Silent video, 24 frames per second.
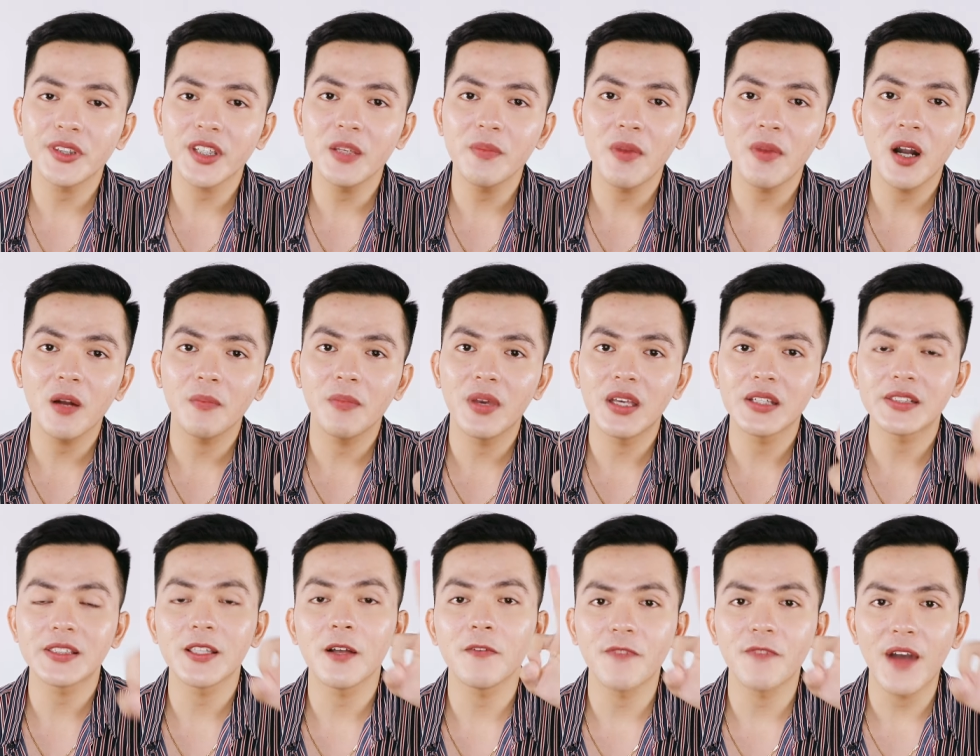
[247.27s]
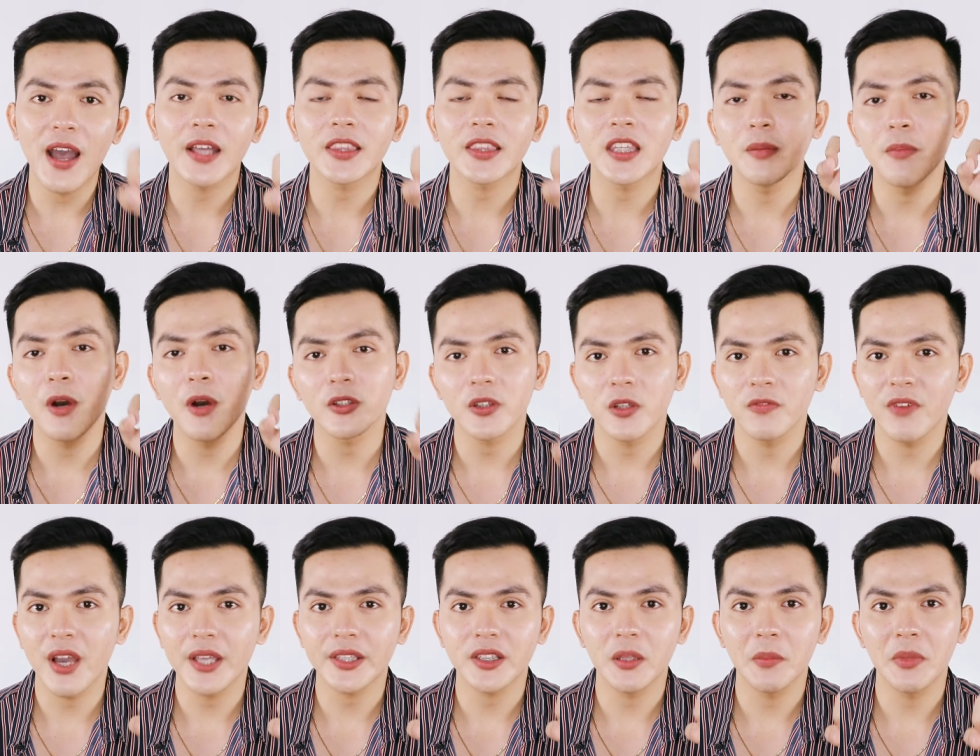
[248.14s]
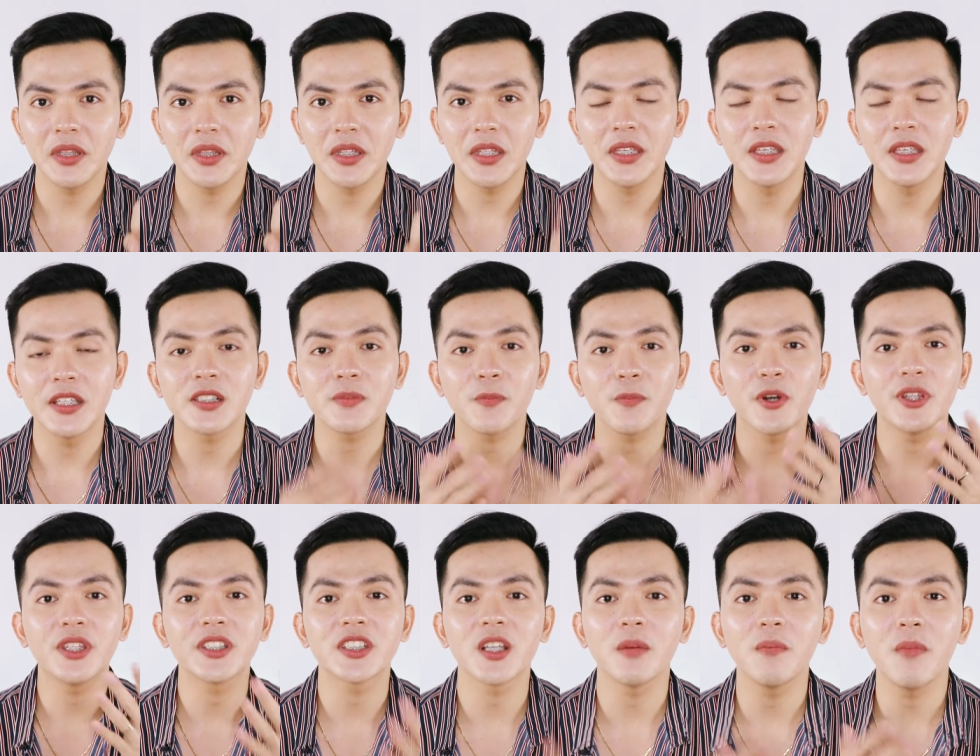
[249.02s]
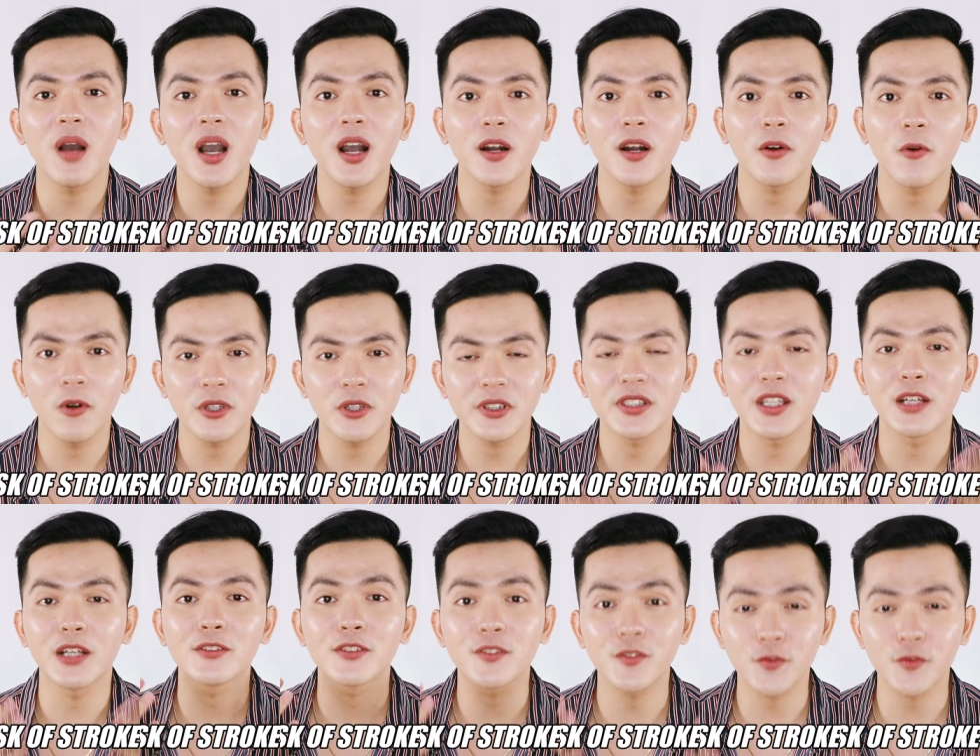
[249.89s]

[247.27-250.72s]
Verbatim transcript: 3 mga best na fact about vitamin E is pwede siyang makakos ng